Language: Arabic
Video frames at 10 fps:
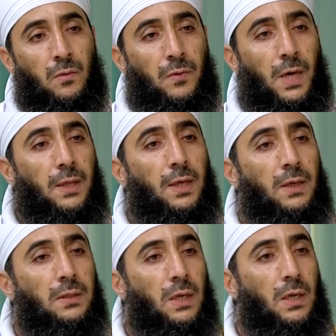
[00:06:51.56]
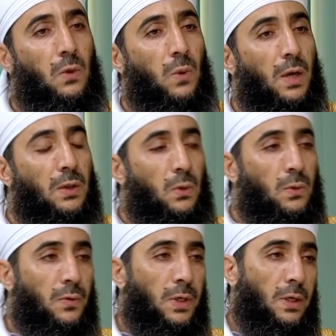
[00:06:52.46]
فهذا الدليل واضح
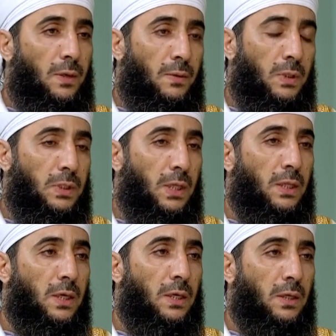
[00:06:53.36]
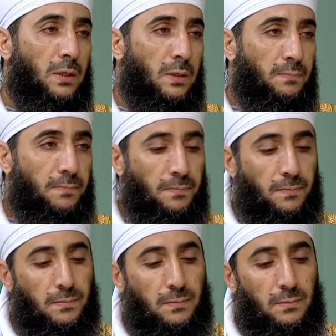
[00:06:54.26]
في تذكير
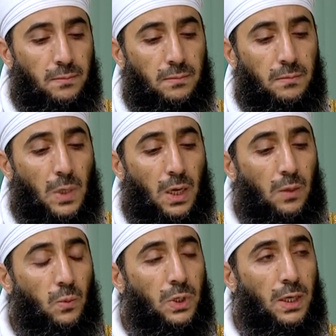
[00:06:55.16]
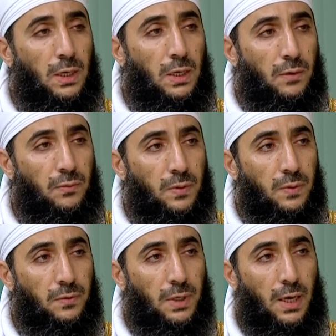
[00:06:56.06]
المكلف
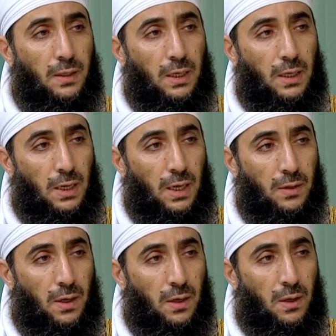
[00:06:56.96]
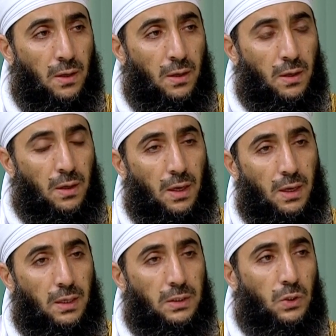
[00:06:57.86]
في هذه اللحظة
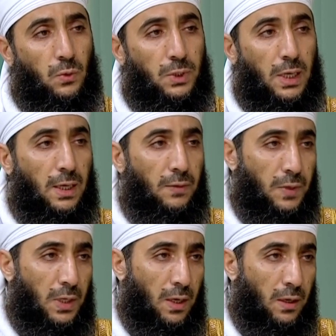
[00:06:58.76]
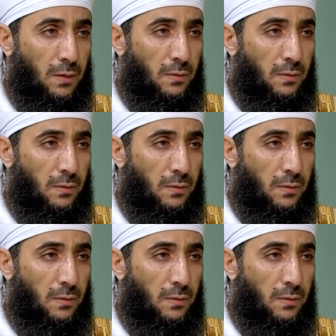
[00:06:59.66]
التي يبتلى فيها